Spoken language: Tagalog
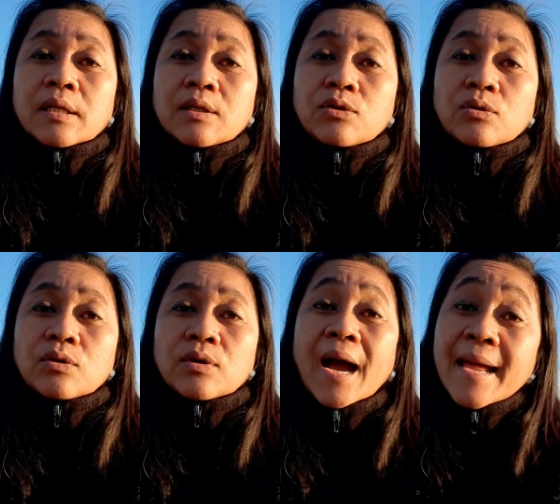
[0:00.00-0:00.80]

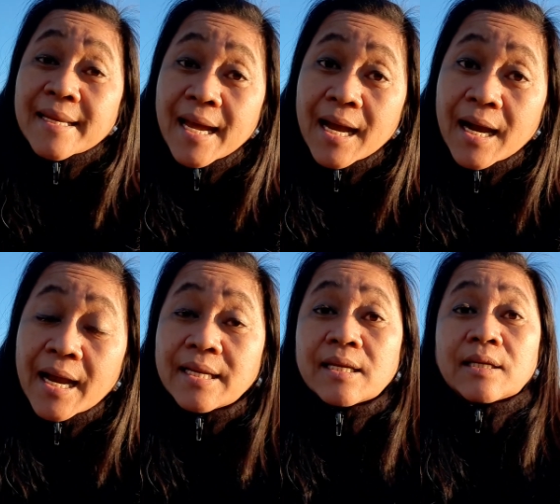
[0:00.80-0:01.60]
inyong anak
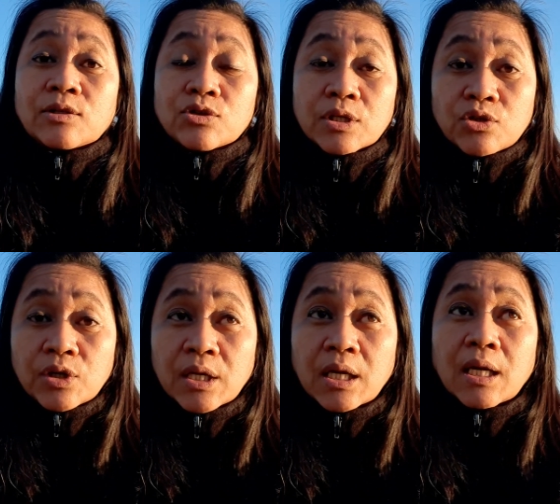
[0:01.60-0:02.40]
ay nandito sa
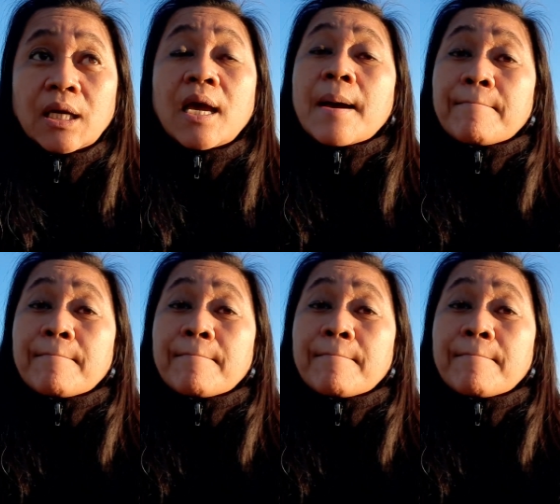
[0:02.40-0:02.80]
Turkey,